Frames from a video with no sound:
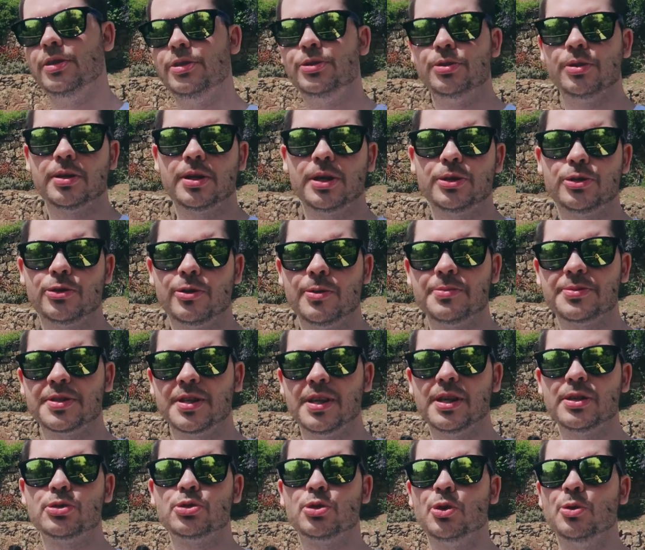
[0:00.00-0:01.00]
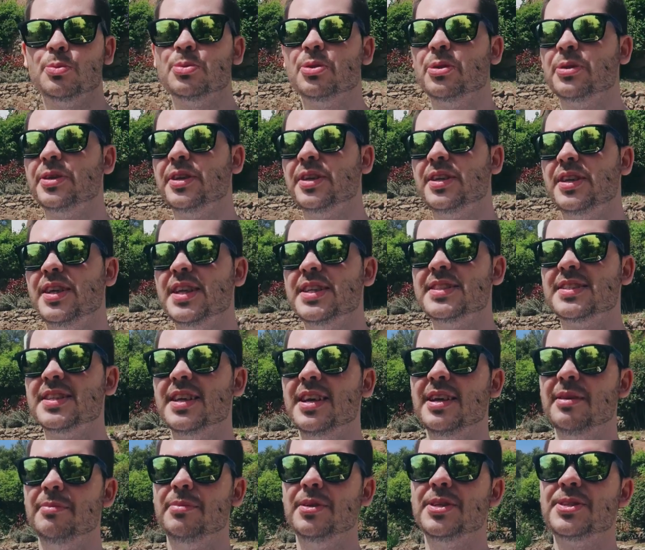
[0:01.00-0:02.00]
Еще хочу вам сказать, что у многих есть
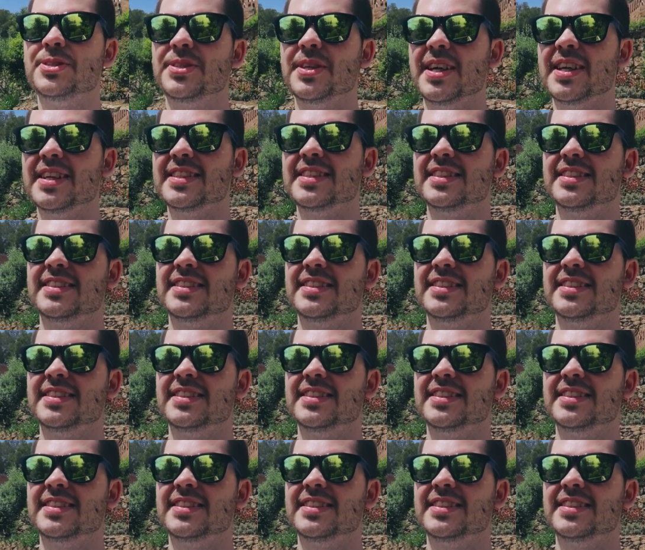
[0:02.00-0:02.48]
мечта